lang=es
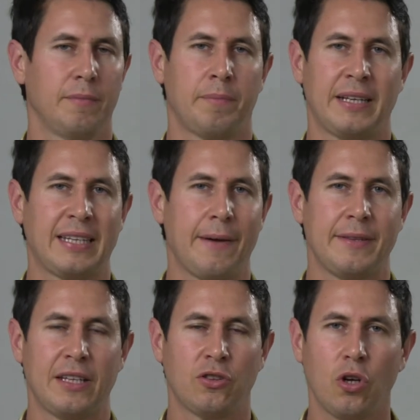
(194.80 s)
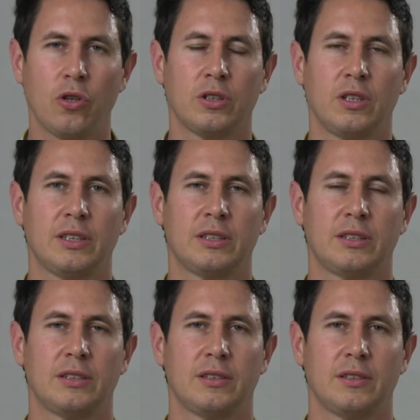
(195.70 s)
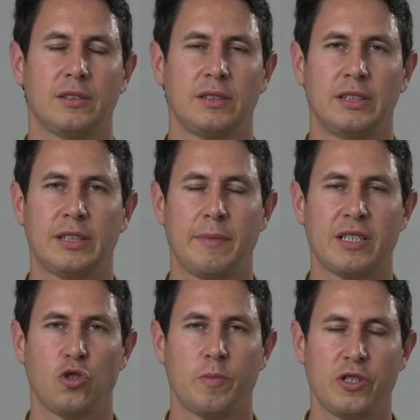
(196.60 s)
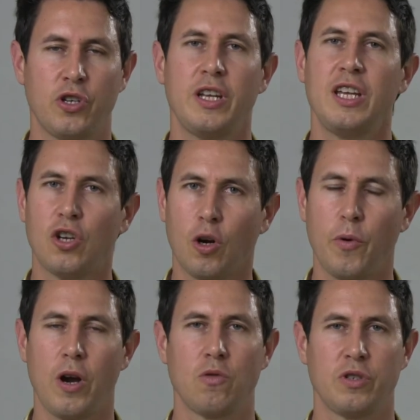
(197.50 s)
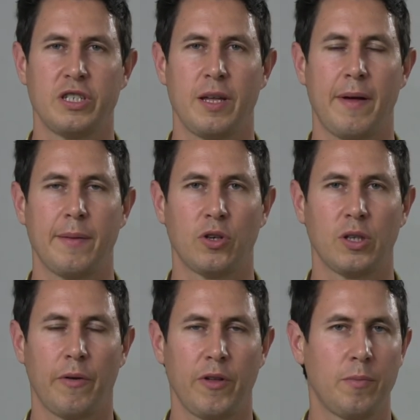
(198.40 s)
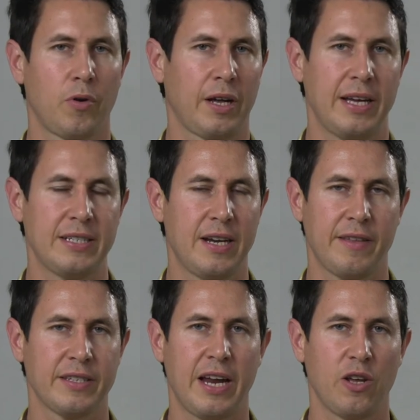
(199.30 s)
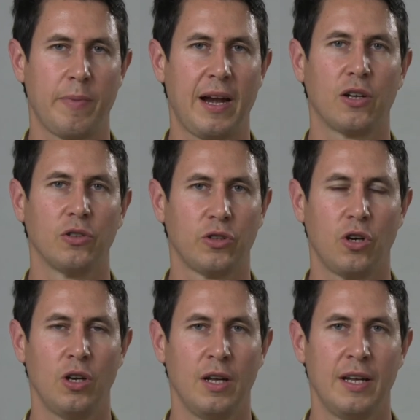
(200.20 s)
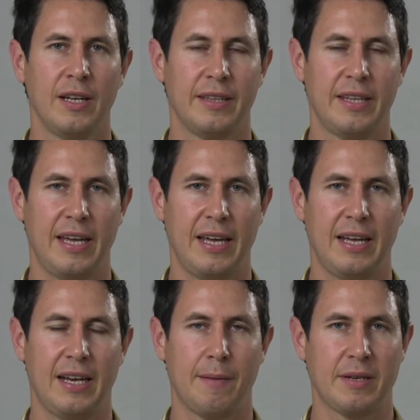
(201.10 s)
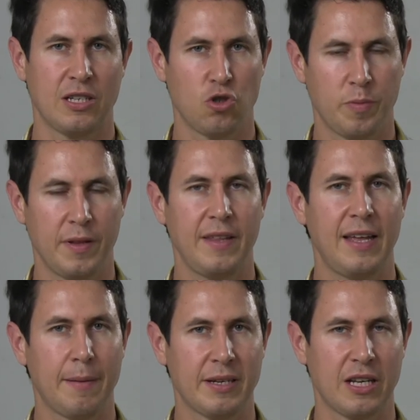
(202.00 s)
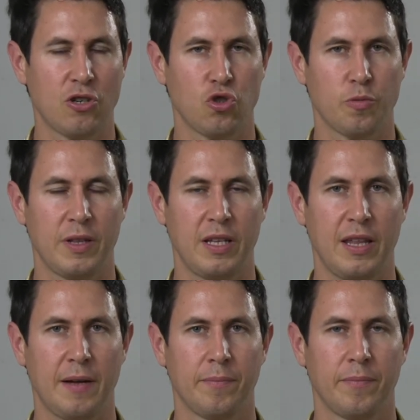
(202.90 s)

prácticamente todos los eh, sistemas de suspensión incorporan un sistema de amortiguación porque es necesario para el control de la masa suspendida y la masa no suspendida.